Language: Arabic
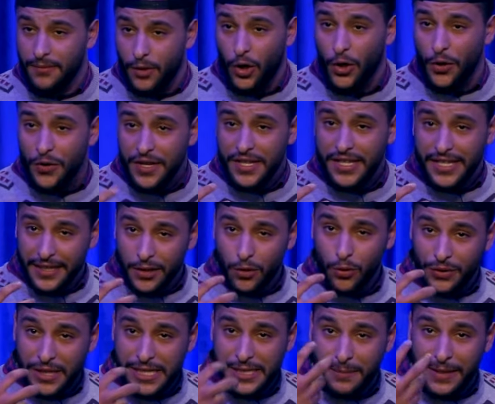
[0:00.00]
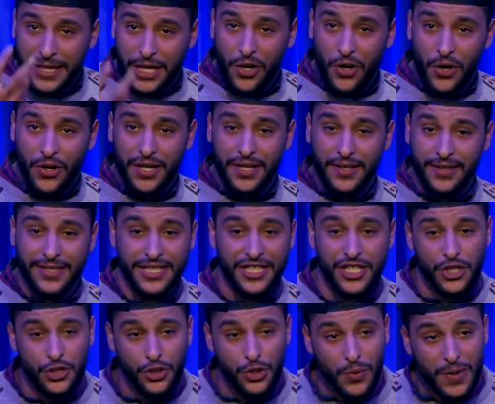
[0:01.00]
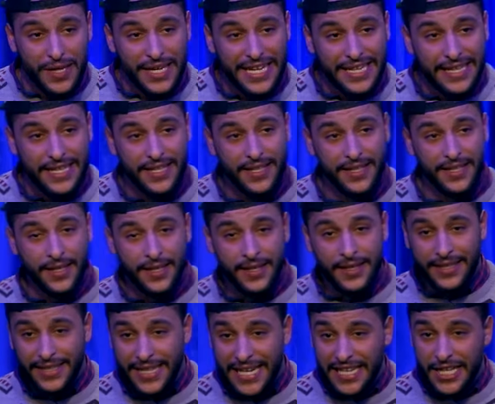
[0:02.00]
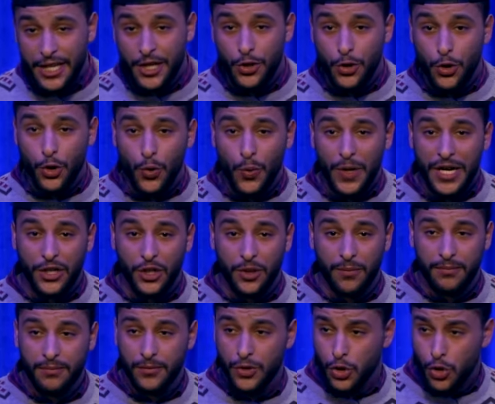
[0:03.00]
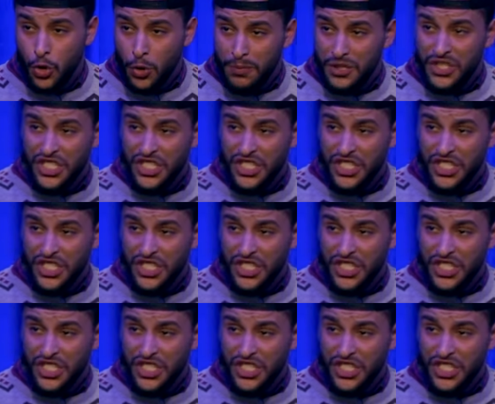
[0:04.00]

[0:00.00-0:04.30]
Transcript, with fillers: عضتني لوتيس مره اخرى شنو قالت؟ قالت لي يو ويلكم شكون باش